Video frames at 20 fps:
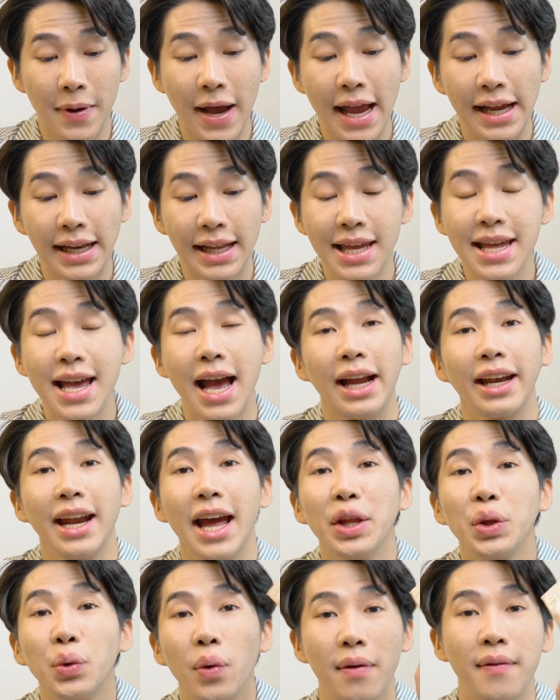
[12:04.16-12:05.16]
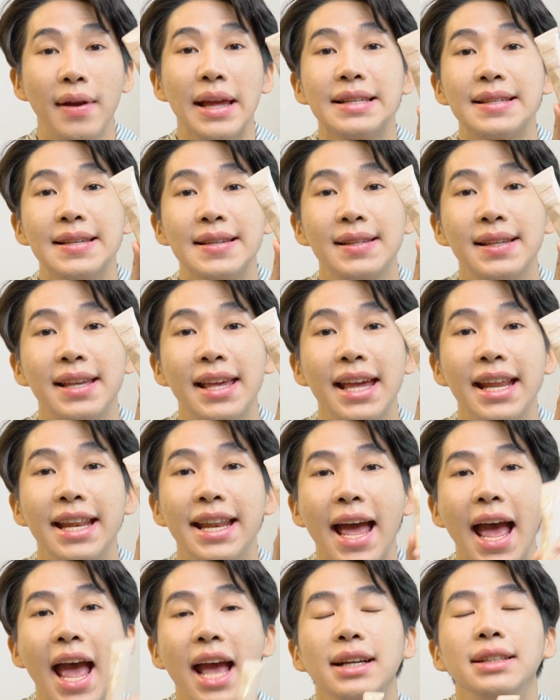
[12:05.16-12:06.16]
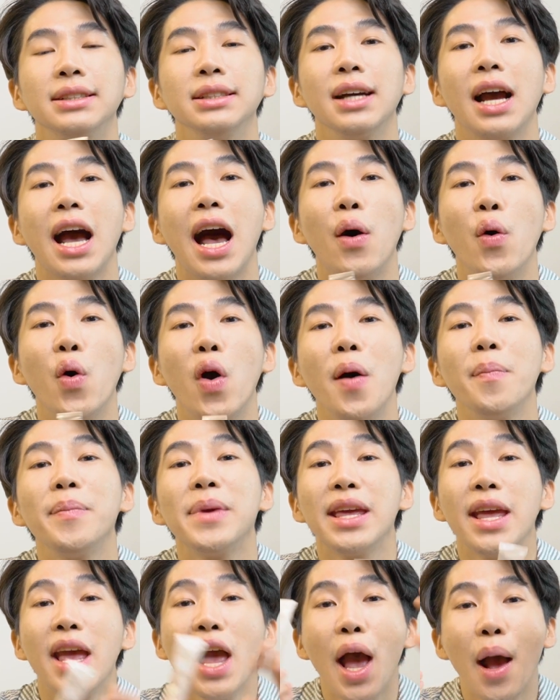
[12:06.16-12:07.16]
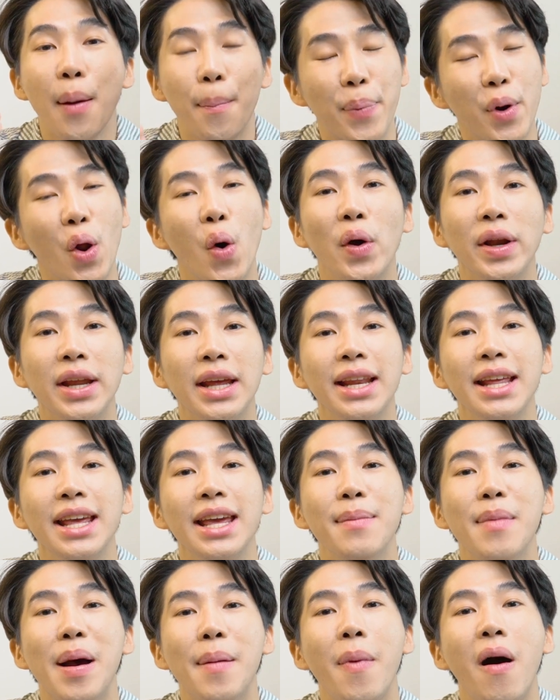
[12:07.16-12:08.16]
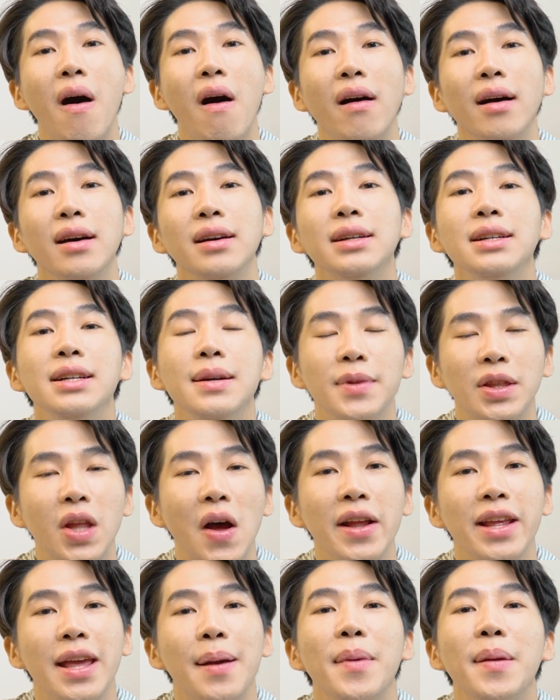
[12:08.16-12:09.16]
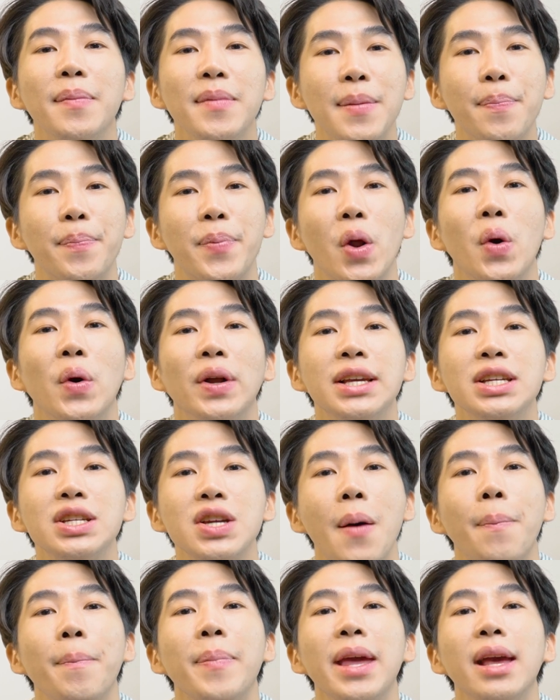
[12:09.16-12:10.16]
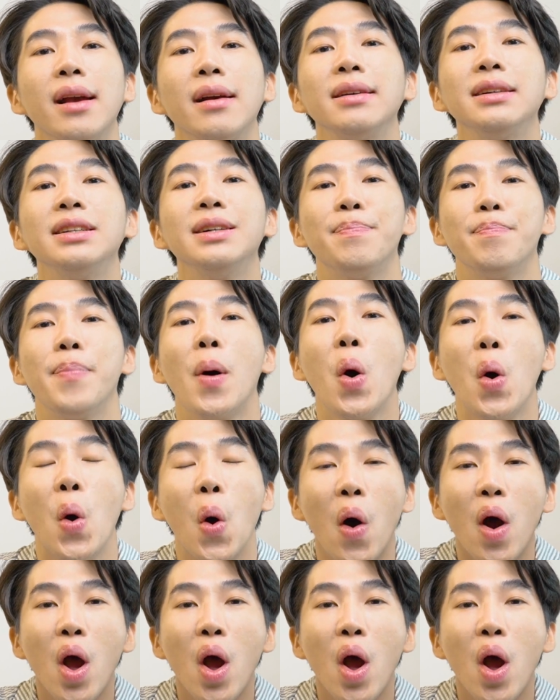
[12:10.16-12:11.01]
รับใครที่อยากได้ตัว Resiskin นะคือเขาก็มีโปรดีๆมาบอกก็คือตอนนี้มันมีโปรที่ Shopee ก็คือโปร